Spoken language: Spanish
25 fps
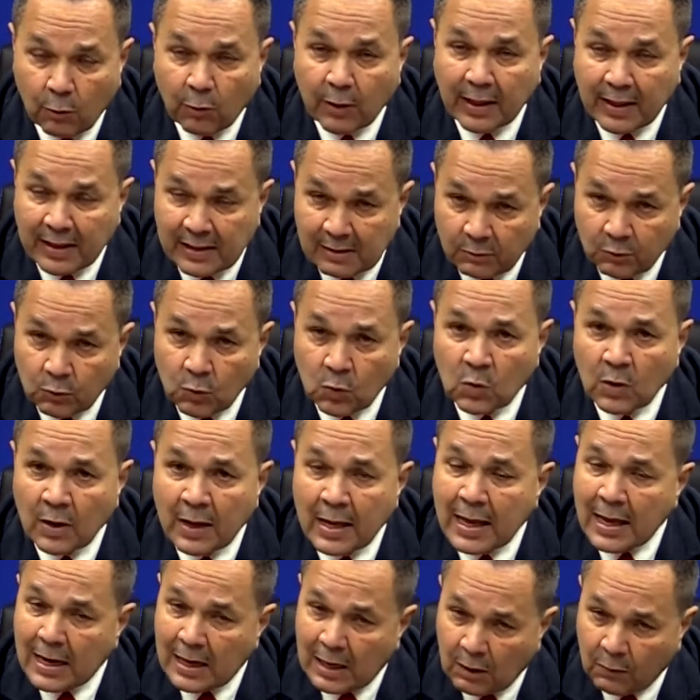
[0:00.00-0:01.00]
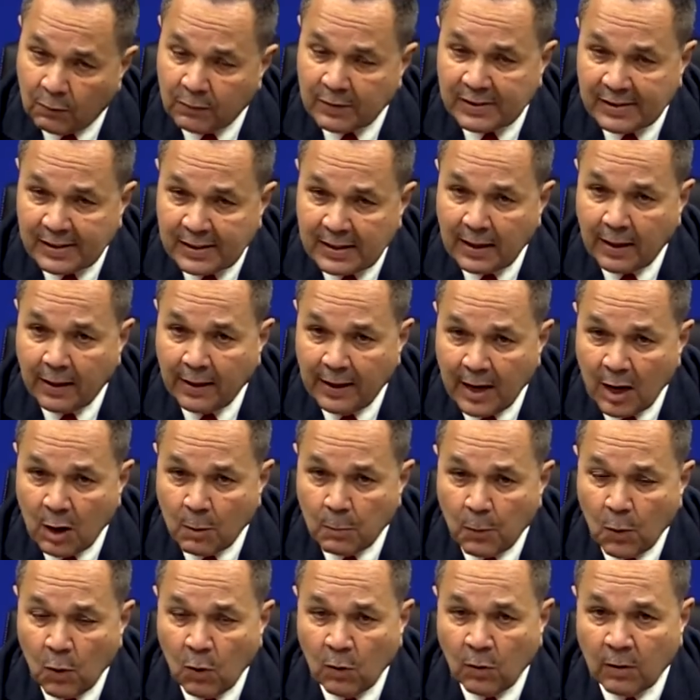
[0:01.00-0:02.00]
Corea del Sur, la oficina de
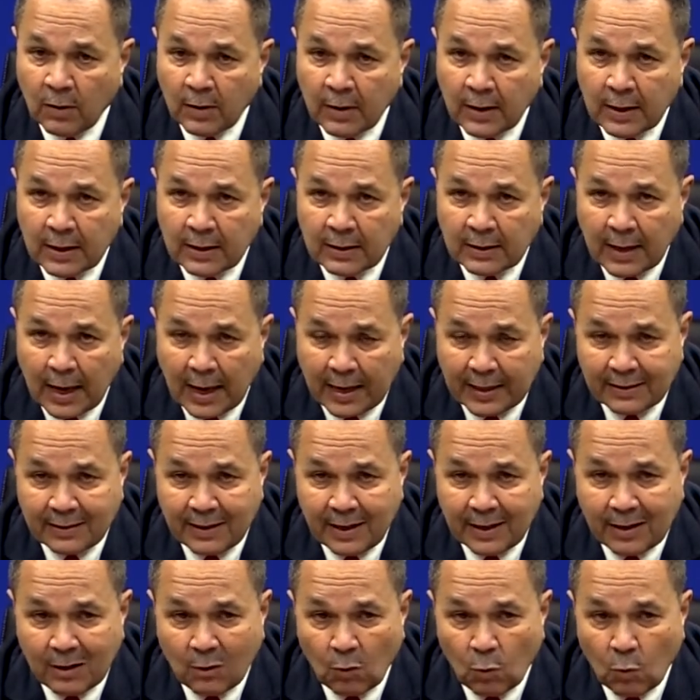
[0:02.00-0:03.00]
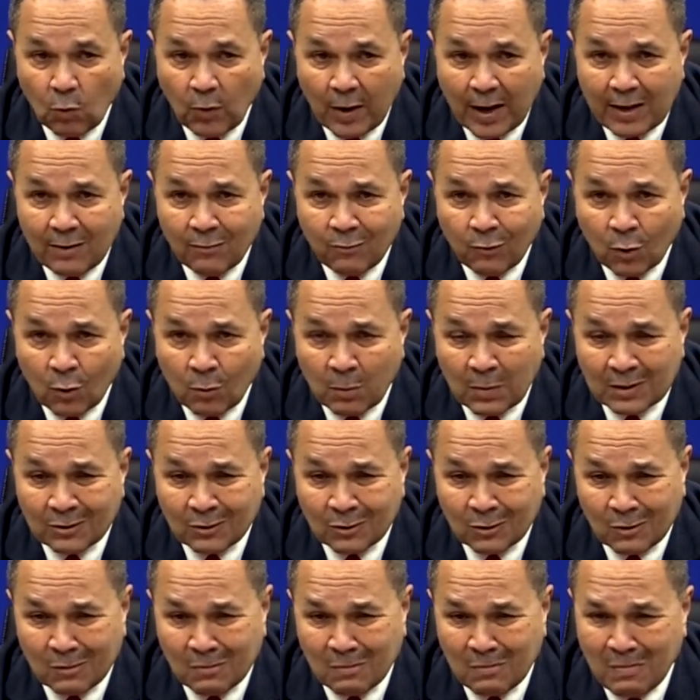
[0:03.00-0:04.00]
Japón. Ahí tienen una
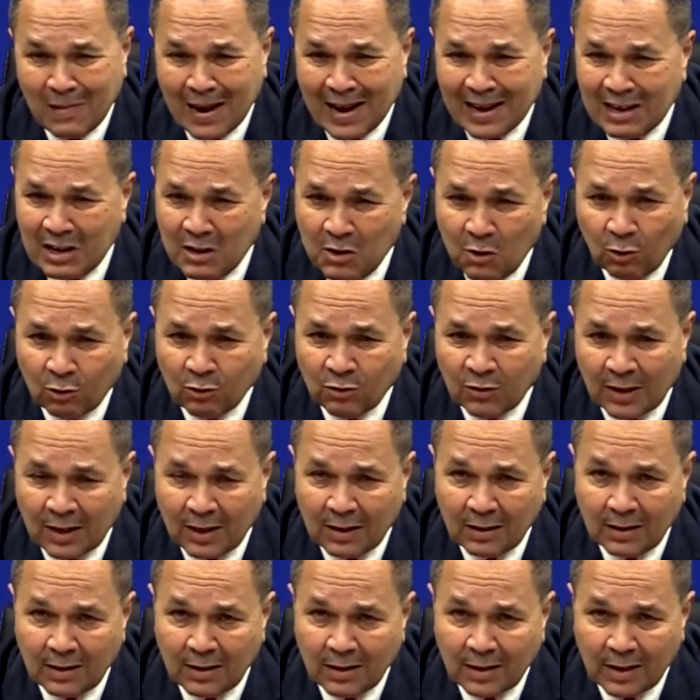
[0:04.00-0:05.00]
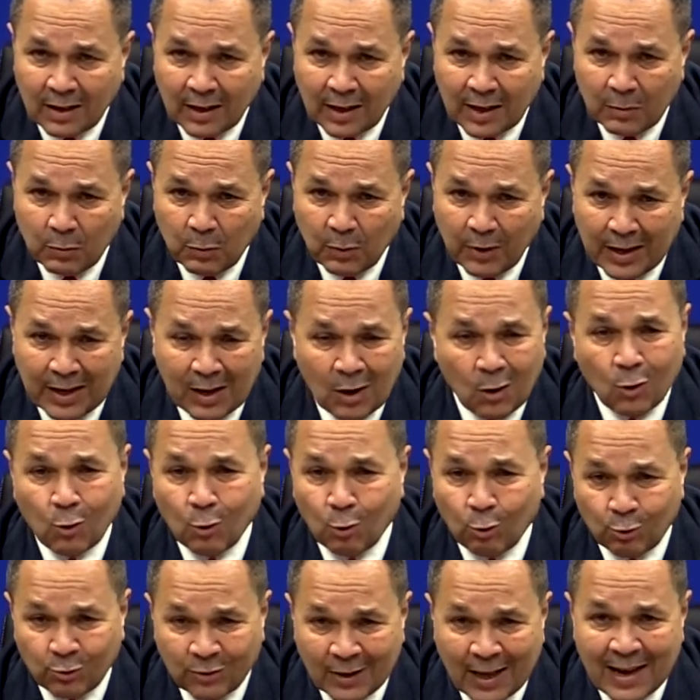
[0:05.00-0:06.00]
información valiosa y pueden
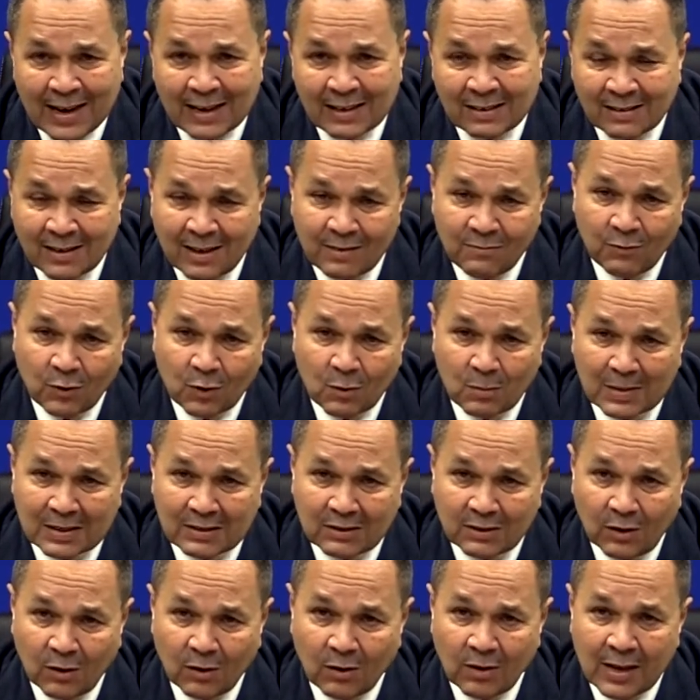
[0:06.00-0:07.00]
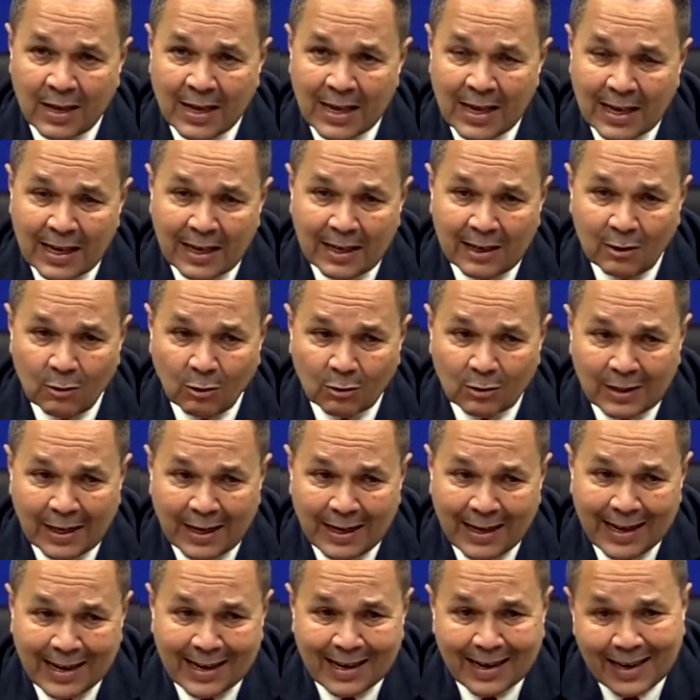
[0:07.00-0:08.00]
cruzar esa información y
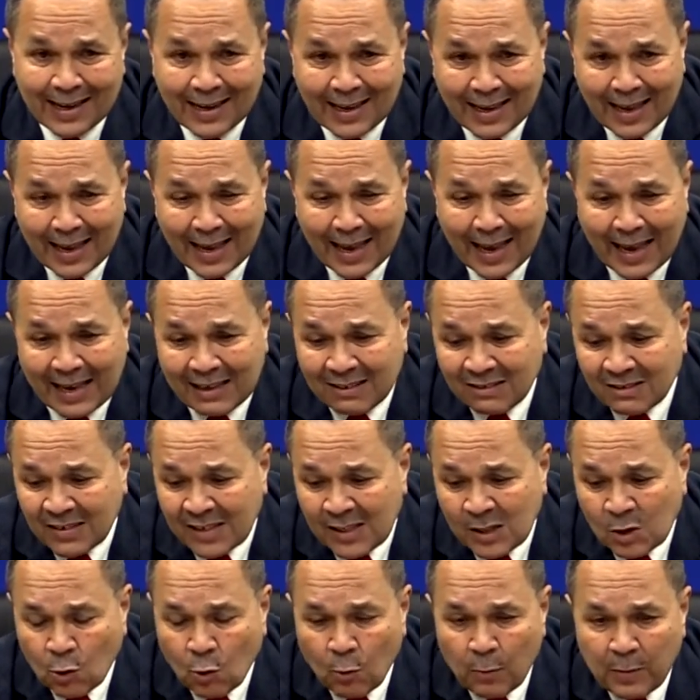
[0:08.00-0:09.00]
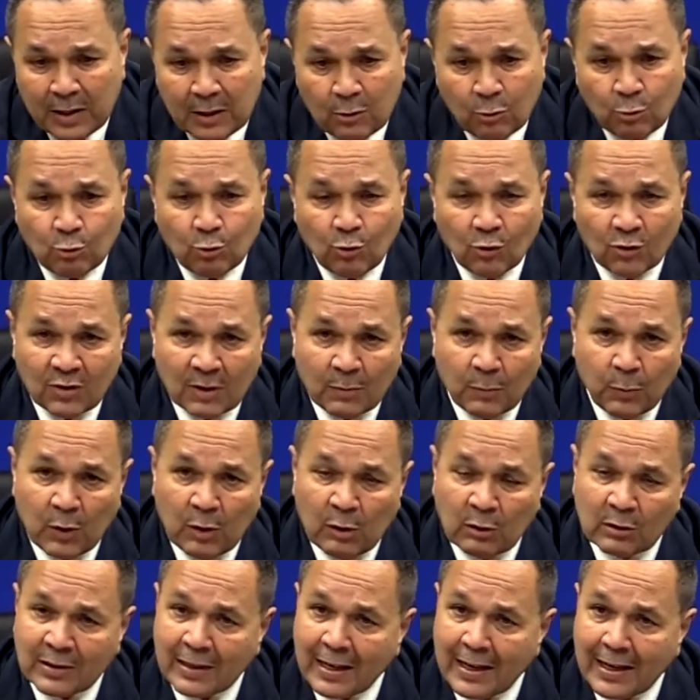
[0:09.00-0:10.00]
obtener, en cinco minutos se
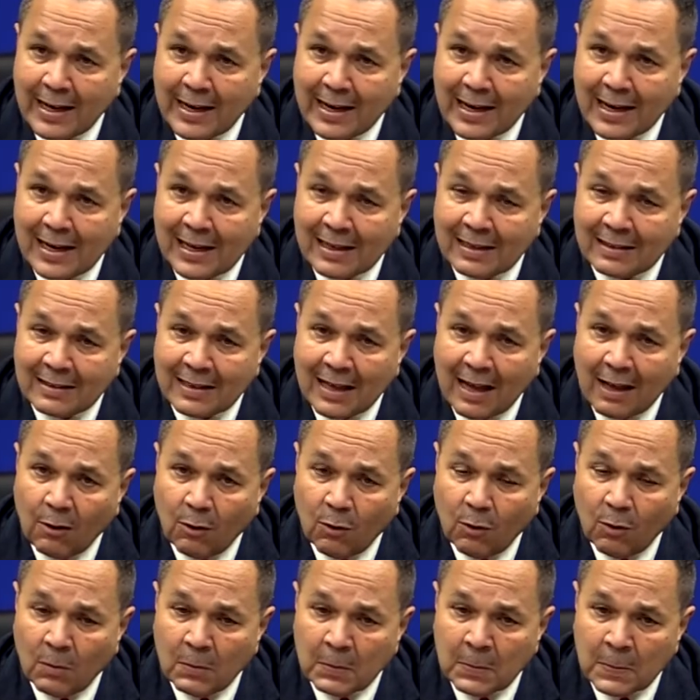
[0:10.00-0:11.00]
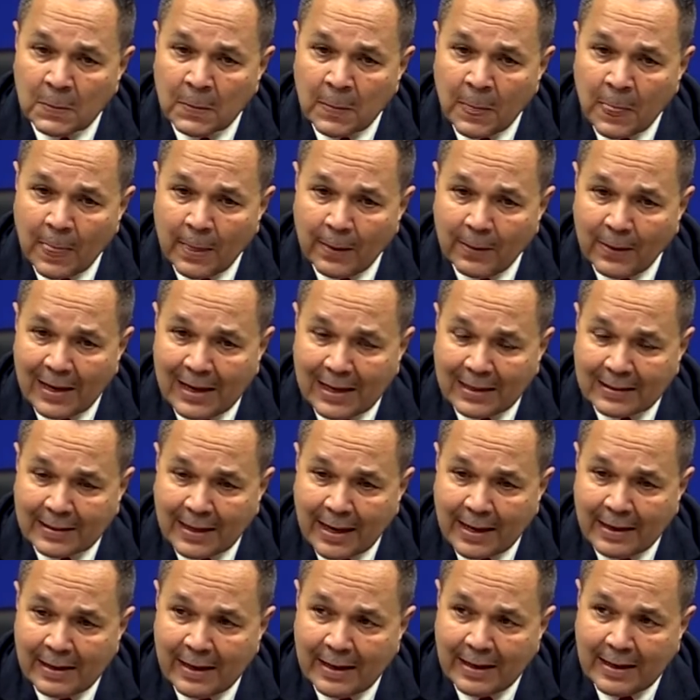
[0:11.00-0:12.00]
puede obtener el estado de la
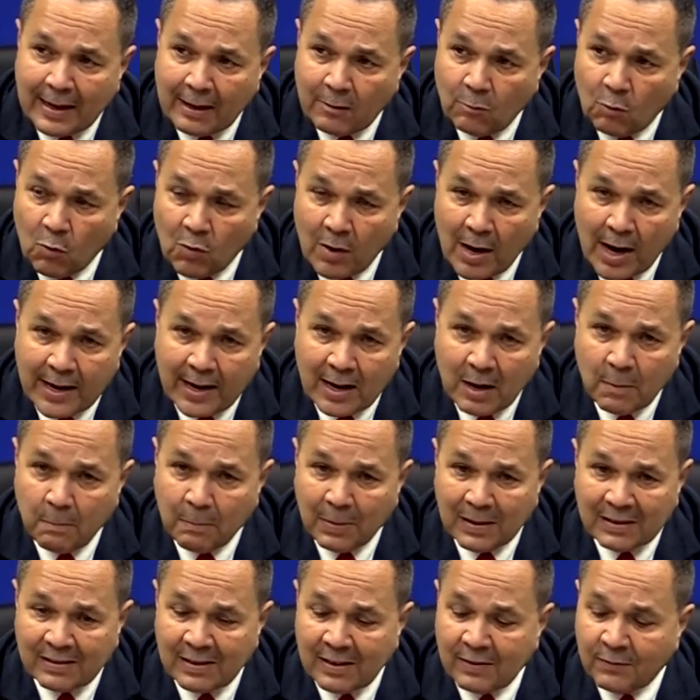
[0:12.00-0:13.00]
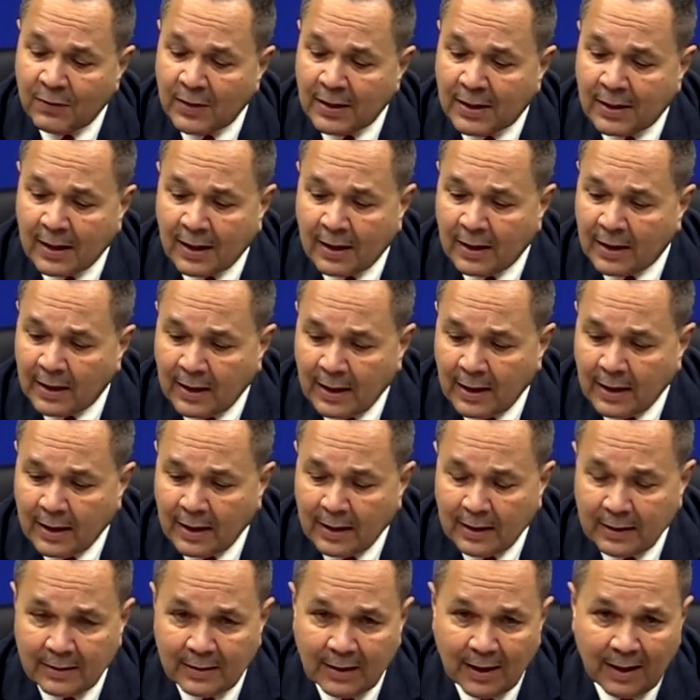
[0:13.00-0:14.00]
técnica en un área específica
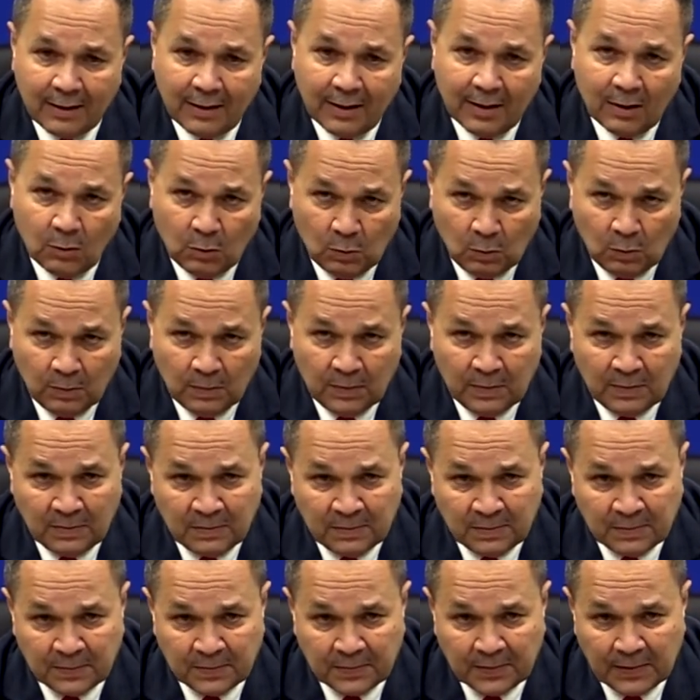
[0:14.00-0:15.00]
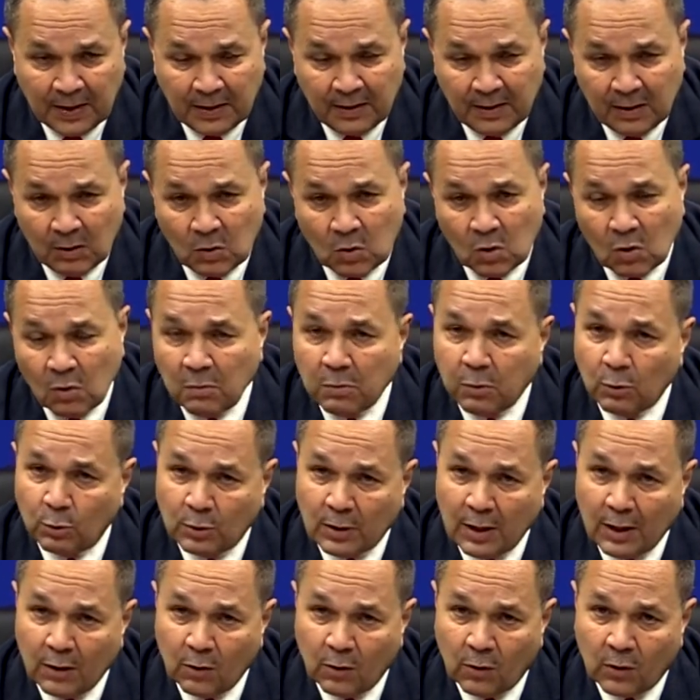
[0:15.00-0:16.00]
desde un, desde un
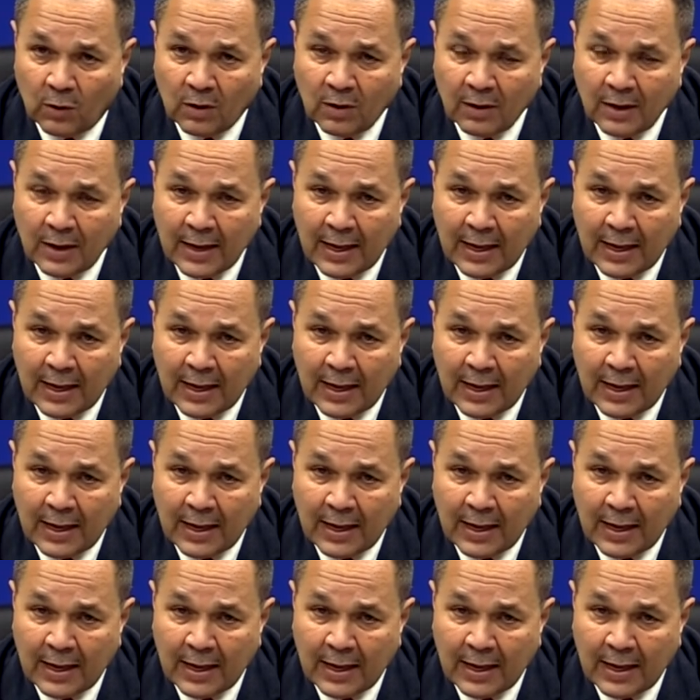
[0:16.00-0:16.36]
computador.